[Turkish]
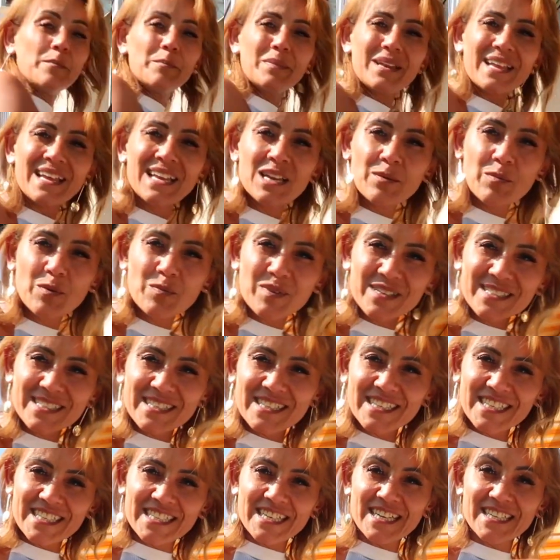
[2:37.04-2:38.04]
Mile ile
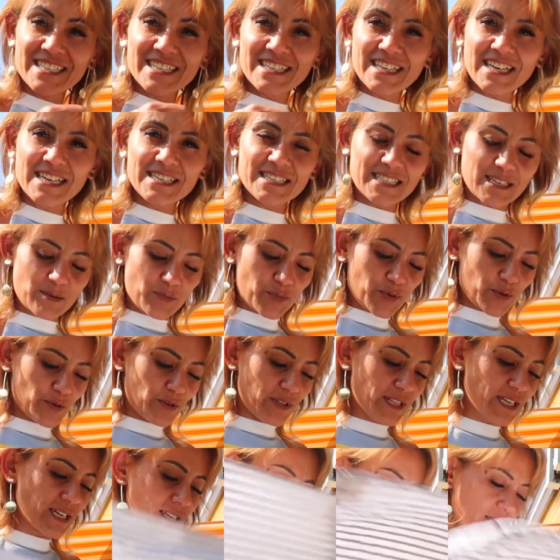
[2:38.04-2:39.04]
babası da içeride ders
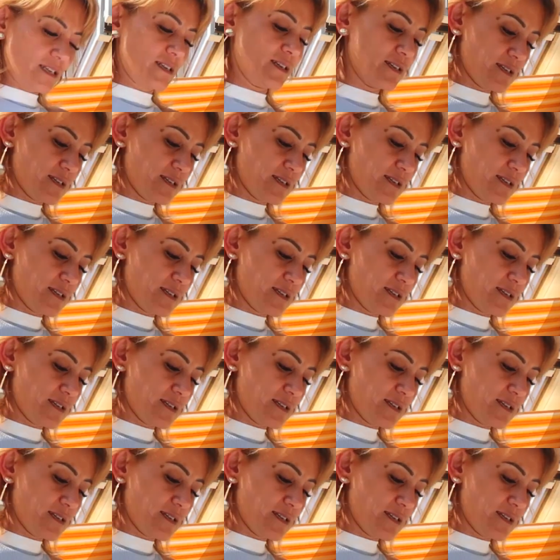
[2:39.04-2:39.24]
yapıyorlar.